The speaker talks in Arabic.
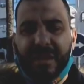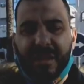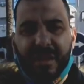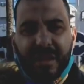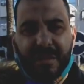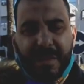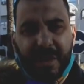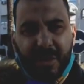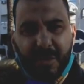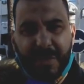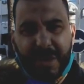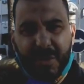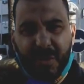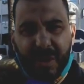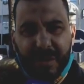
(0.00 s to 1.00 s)
آه، معكم
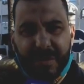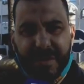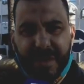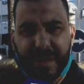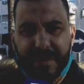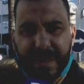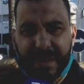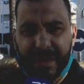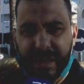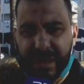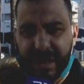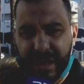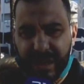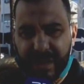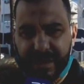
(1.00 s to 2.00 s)
ازواج عبد الصمد
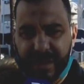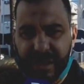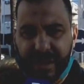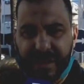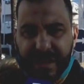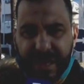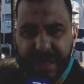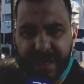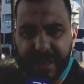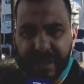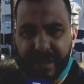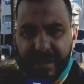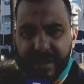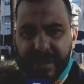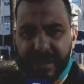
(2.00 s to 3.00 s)
الاخ ديال الضحيه
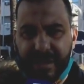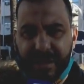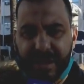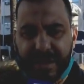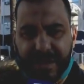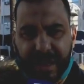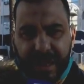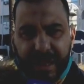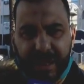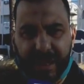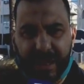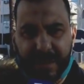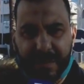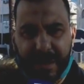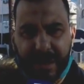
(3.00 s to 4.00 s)
آه، ديال الصعقه
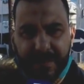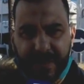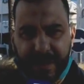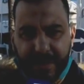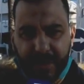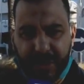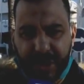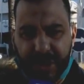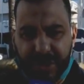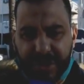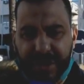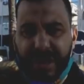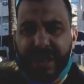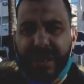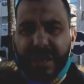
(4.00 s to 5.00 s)
الكهربائيه في حيب وعجاجن
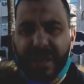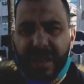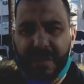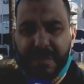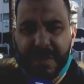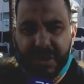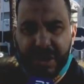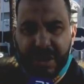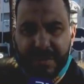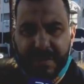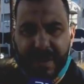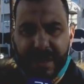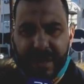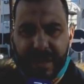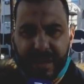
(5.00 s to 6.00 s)
كما شاهد
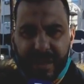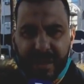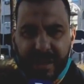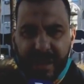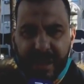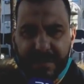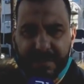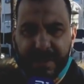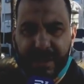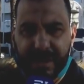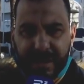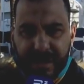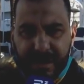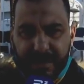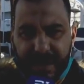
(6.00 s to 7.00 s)
معنا الرأي العام
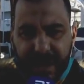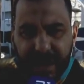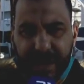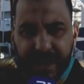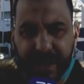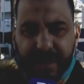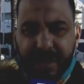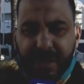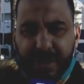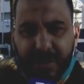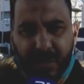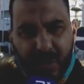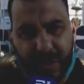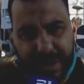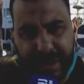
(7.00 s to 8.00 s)
آه، المحلي
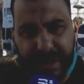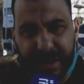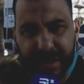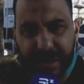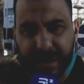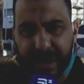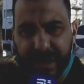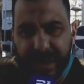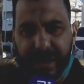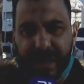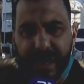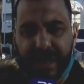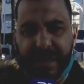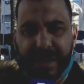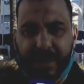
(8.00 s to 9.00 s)
والوطني هذا
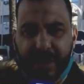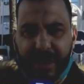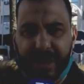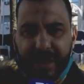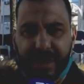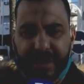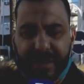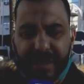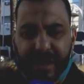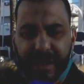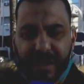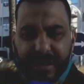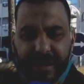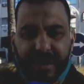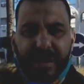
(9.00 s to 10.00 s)
الحادث وهذه النازله
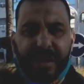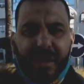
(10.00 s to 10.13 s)
هذه